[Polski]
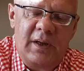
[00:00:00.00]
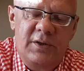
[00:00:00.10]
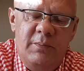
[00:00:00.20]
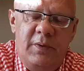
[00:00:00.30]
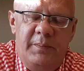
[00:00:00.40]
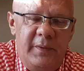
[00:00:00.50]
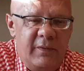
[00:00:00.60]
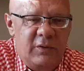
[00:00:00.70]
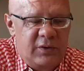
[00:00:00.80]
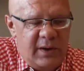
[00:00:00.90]
ciepłe
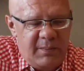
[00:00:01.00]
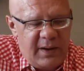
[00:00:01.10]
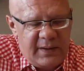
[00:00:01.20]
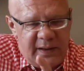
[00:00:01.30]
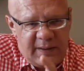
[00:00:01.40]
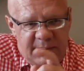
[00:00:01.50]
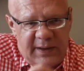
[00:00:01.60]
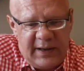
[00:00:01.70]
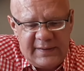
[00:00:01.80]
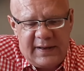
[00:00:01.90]
piwo, które ma
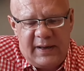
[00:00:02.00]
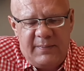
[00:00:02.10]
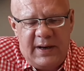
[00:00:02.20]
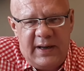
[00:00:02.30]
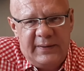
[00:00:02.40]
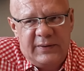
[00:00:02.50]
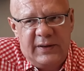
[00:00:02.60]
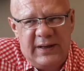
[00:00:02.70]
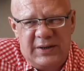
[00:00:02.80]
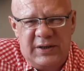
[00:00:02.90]
amerykańskie chmiele, to
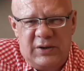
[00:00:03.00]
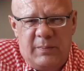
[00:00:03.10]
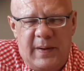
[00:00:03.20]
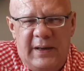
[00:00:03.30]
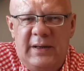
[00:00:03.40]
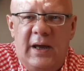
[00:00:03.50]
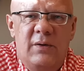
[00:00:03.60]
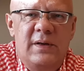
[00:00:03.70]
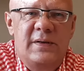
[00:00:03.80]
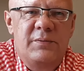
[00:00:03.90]
inaczej to pachnie, jak
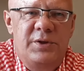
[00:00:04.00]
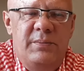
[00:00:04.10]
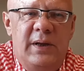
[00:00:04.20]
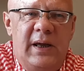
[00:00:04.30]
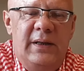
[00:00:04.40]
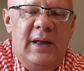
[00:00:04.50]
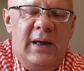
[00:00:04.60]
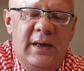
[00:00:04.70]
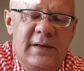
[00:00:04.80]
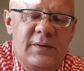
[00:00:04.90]
one są zimne
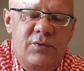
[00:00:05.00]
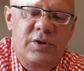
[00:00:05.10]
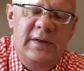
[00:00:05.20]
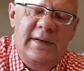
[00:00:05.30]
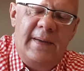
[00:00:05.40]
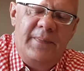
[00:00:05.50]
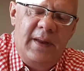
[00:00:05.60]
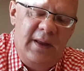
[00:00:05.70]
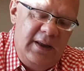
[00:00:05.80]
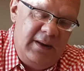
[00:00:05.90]
jednak. Jest różnica.
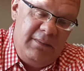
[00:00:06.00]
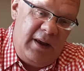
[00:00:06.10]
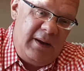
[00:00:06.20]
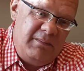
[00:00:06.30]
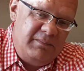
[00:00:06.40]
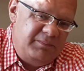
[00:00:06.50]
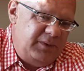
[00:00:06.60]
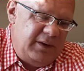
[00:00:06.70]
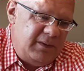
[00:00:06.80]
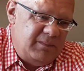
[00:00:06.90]
Nie wiem,
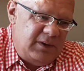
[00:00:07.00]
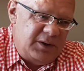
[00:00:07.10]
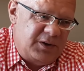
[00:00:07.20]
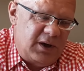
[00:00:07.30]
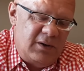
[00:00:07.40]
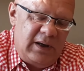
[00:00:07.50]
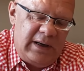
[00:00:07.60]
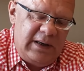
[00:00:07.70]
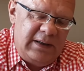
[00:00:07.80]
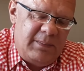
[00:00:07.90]
nie wiem dlaczego,
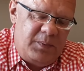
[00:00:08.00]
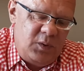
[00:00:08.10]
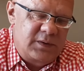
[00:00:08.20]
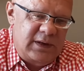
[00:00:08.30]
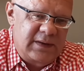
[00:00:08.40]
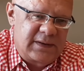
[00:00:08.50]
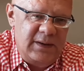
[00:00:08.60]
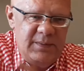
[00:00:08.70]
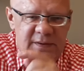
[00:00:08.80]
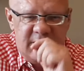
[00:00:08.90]
ale na plus jest.
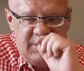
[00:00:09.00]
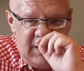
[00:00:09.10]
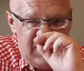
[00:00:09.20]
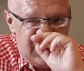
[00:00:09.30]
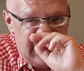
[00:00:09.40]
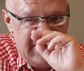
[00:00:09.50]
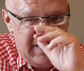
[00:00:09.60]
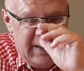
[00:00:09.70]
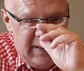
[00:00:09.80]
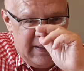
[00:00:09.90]
Im jest zimniejsze
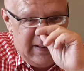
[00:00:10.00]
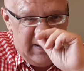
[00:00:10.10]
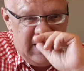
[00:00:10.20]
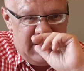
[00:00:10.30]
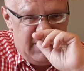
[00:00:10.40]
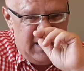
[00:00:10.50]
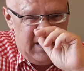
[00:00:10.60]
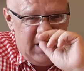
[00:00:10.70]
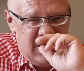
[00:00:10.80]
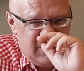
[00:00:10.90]

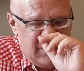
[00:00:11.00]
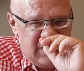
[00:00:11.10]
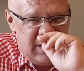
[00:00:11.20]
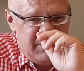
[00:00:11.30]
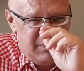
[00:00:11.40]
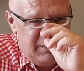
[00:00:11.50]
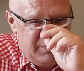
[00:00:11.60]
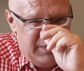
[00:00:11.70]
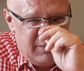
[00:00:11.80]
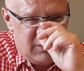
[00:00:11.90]
Amarillo, czy tam
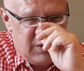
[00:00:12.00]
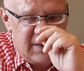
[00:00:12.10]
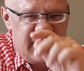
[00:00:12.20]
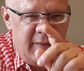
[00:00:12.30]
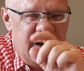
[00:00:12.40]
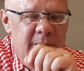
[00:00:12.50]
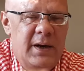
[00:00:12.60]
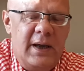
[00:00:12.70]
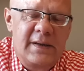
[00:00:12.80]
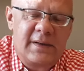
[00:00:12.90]
piwo, które zawiera
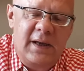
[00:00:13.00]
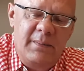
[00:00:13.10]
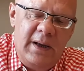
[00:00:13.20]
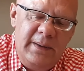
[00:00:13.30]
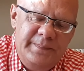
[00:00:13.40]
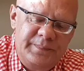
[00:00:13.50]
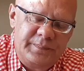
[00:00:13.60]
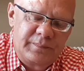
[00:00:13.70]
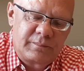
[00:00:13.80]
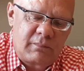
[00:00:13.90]
amerykański chmiel,
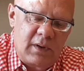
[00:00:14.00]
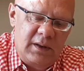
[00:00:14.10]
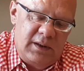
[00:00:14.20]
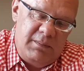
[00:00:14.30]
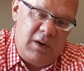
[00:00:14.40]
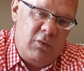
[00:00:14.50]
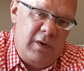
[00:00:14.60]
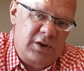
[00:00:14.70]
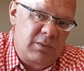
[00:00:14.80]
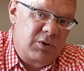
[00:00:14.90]
tym ja
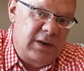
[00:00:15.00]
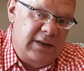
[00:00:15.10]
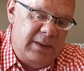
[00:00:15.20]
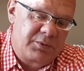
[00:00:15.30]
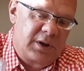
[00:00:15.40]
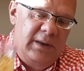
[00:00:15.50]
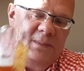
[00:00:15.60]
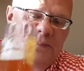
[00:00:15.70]
uważam, że jest lepsze.